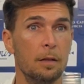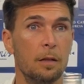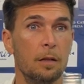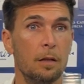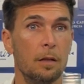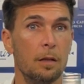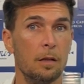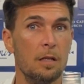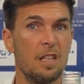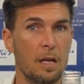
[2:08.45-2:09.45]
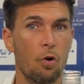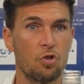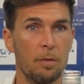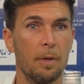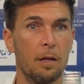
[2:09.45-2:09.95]
Y ese
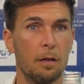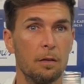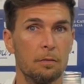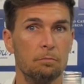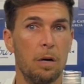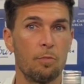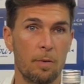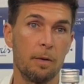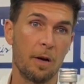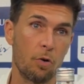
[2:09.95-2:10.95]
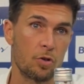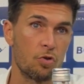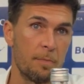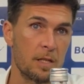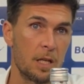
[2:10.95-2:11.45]
Josema, vamos a ver mejores
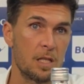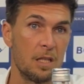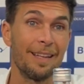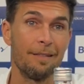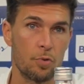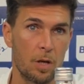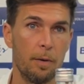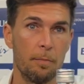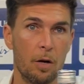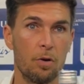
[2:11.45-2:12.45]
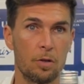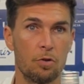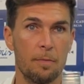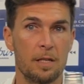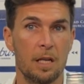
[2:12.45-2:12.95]
Josemas que ese, tenemos que ver mejores
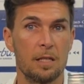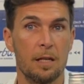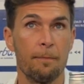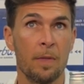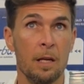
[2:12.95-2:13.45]
Josemas que ese,